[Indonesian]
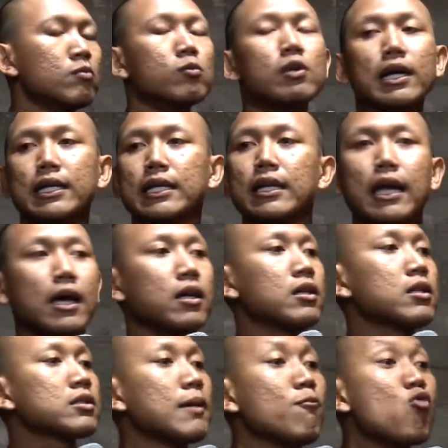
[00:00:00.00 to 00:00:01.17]
Wah gila,
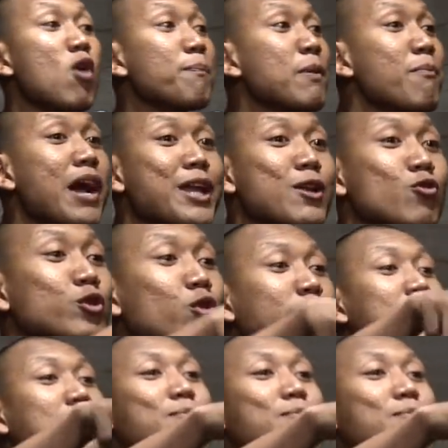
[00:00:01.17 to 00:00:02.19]
semua pemain nunjukin